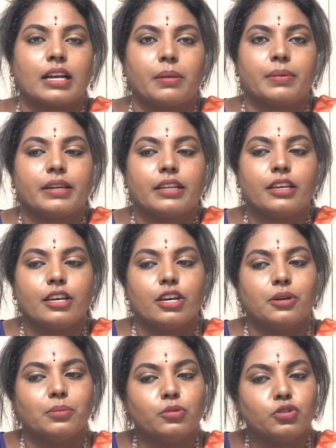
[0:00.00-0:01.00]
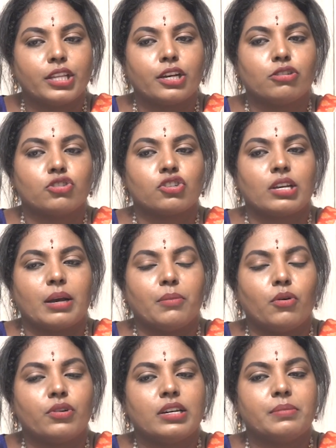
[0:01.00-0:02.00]
కాబట్టి ముందే కొంచెం
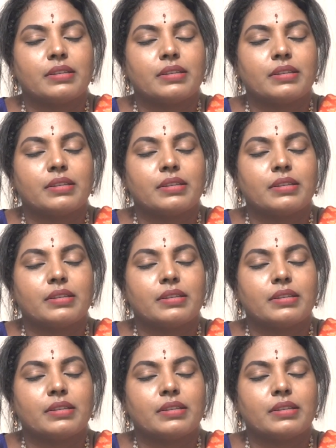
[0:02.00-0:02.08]
అమౌంట్ని